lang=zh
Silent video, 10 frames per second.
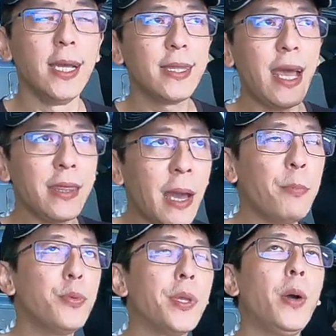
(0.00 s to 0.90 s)
那南
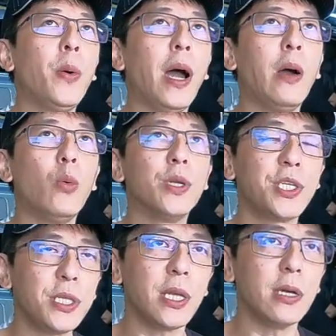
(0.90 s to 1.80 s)
部的话，我
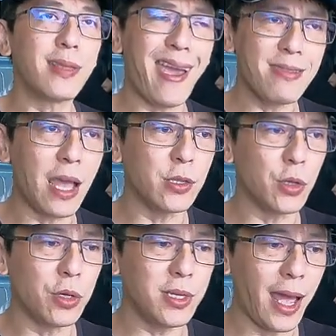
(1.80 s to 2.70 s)
记得台南
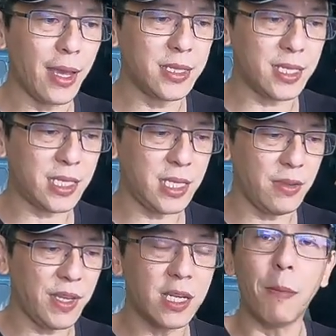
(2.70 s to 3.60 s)
有一台
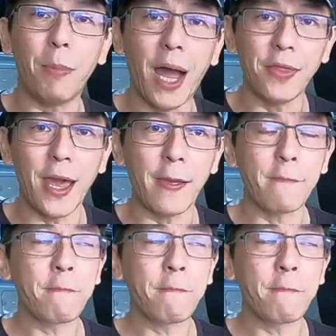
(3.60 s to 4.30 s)
Civic 八代，